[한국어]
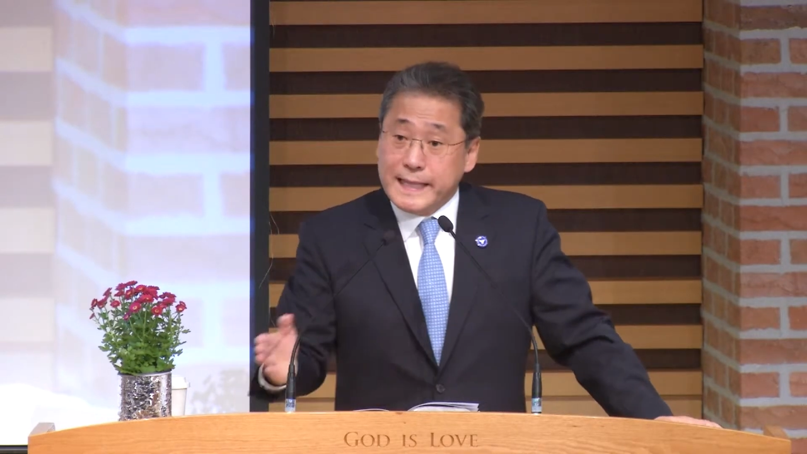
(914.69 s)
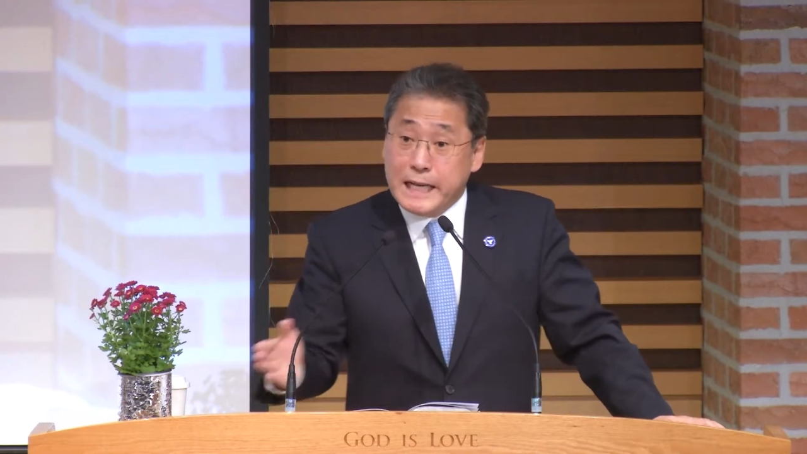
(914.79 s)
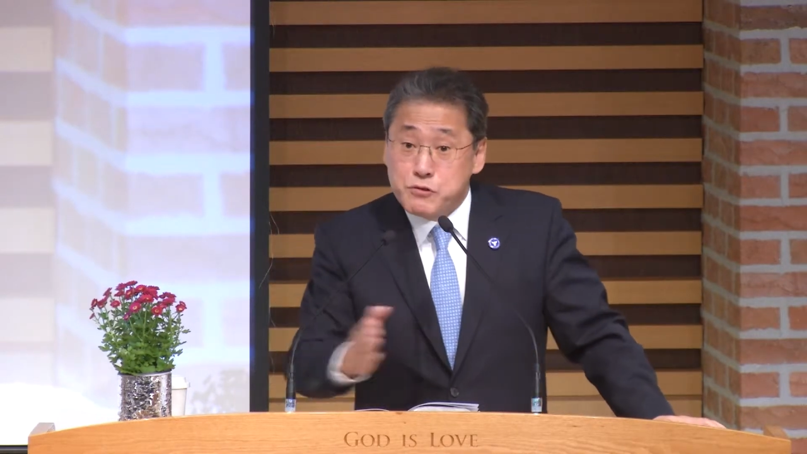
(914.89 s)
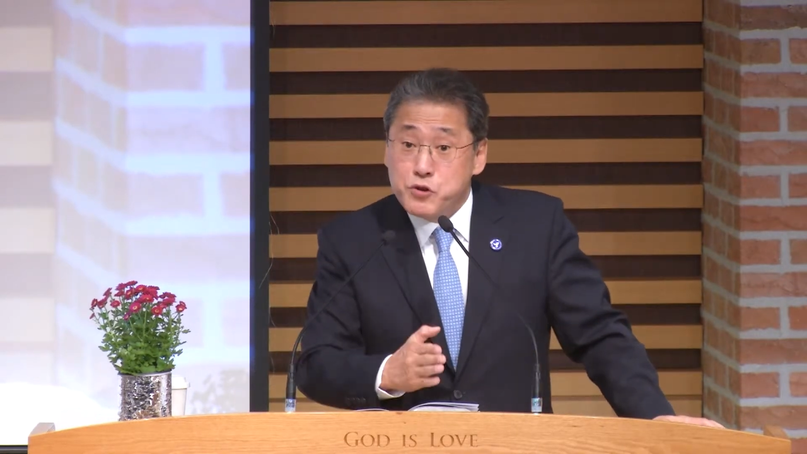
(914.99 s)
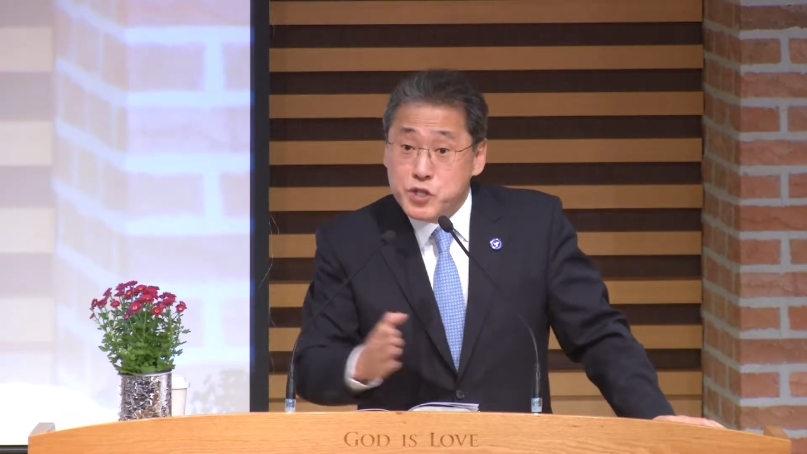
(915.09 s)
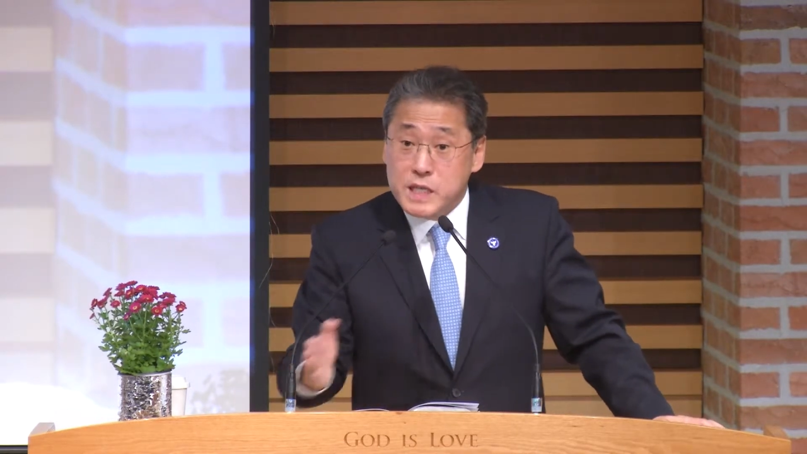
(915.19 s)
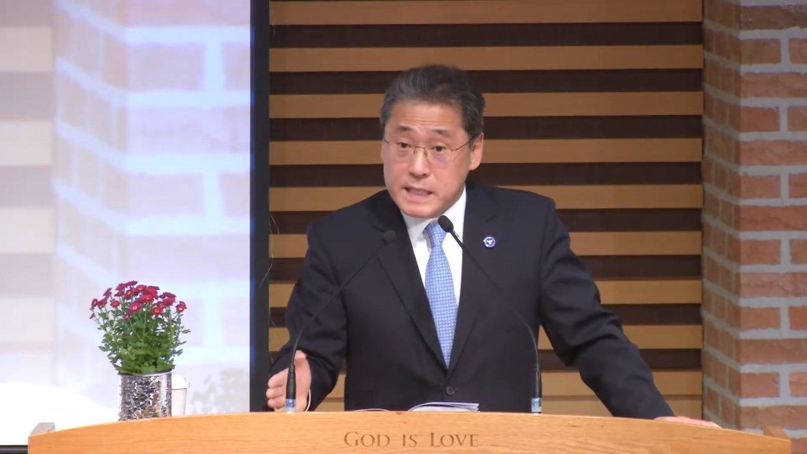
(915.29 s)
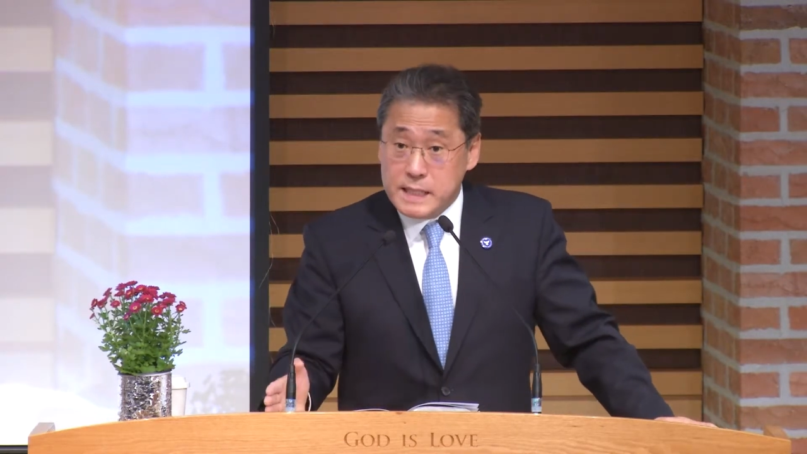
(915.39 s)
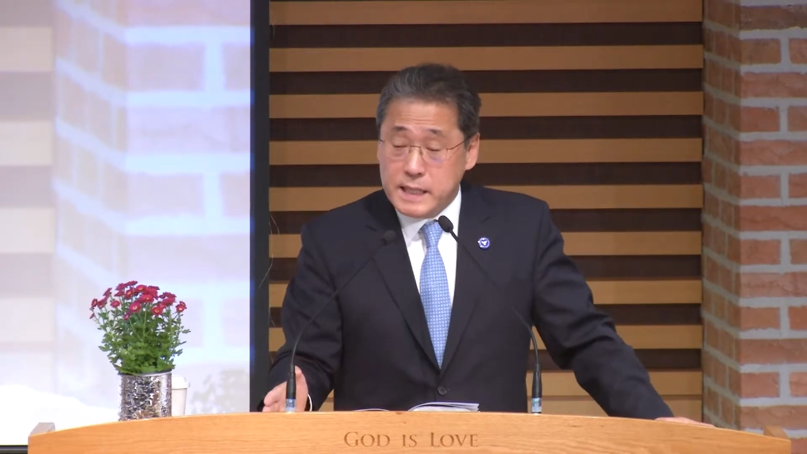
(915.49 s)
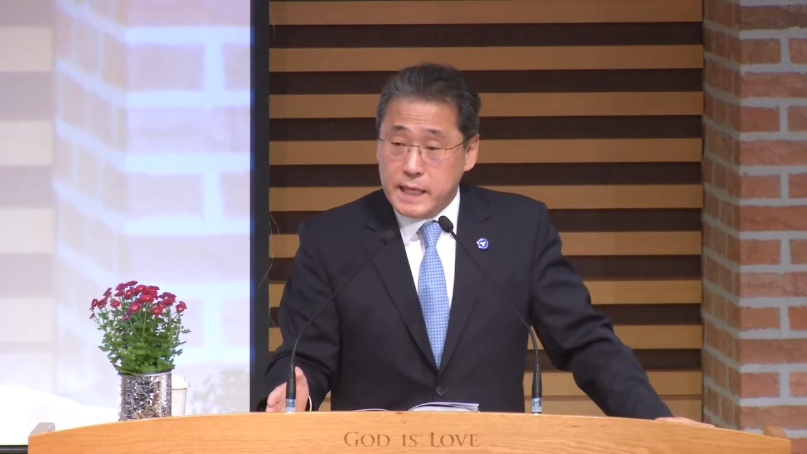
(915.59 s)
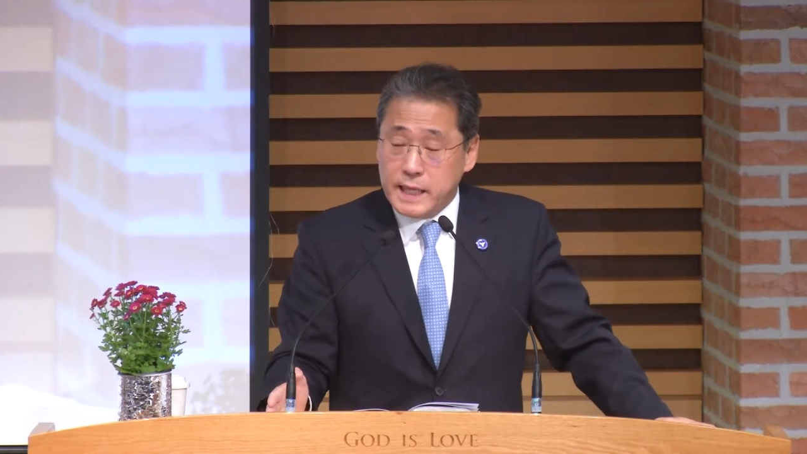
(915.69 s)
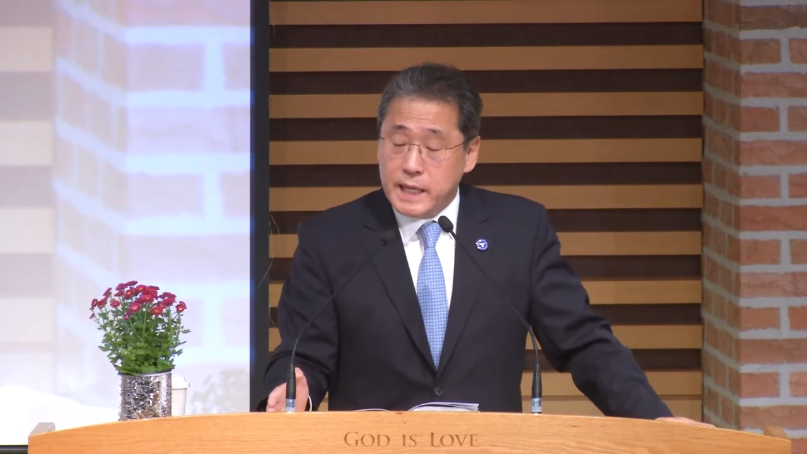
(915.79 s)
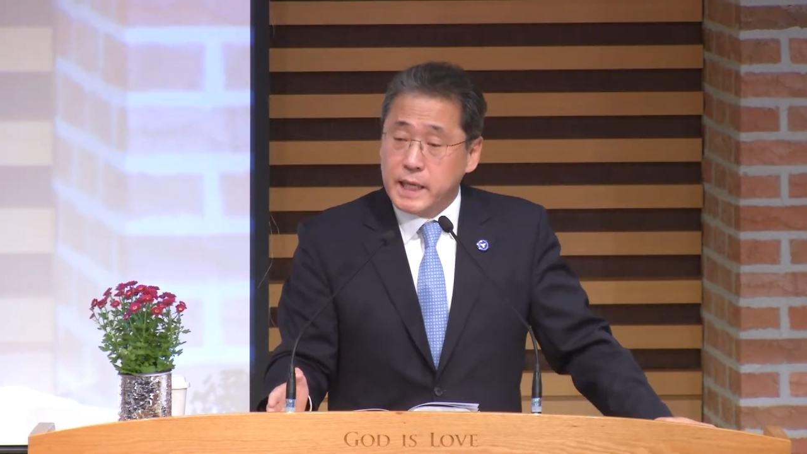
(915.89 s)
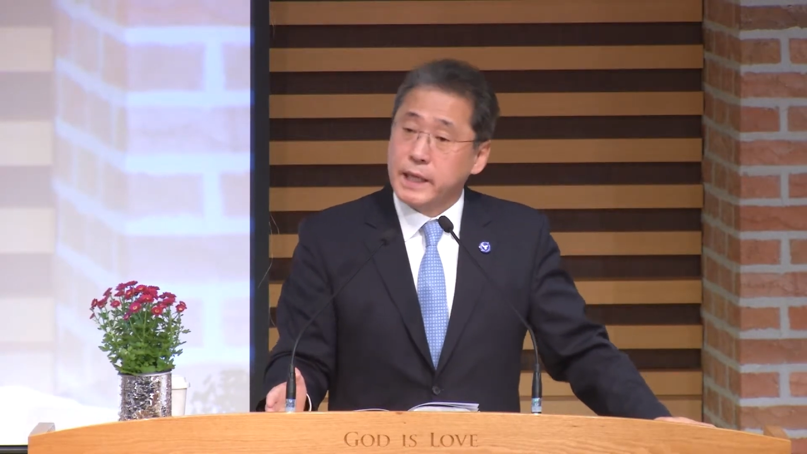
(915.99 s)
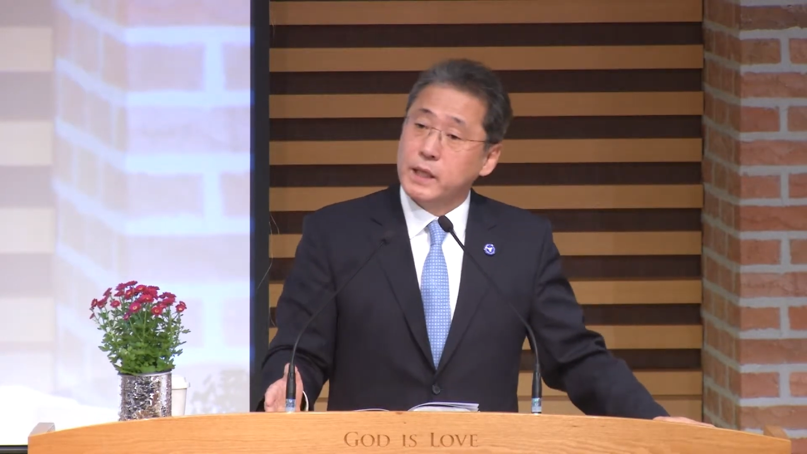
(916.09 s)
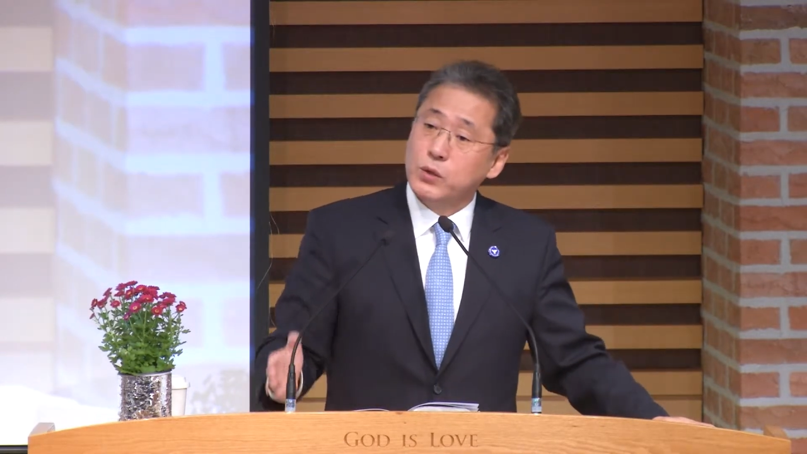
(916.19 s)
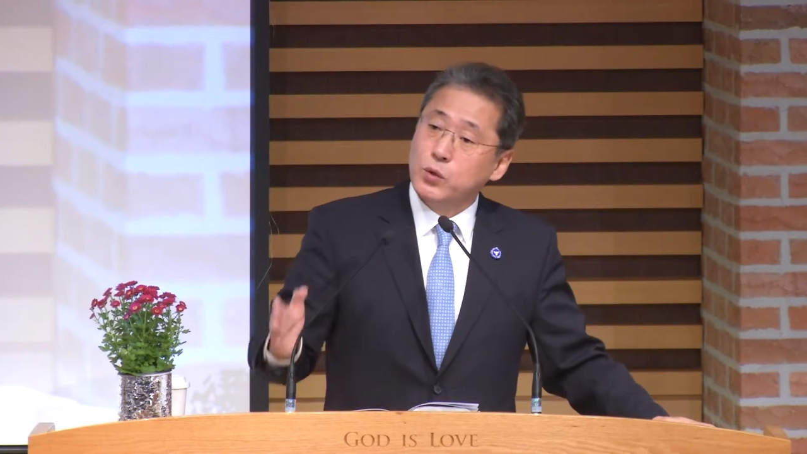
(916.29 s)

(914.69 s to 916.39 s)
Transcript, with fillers: 나뉘어져 있을 때에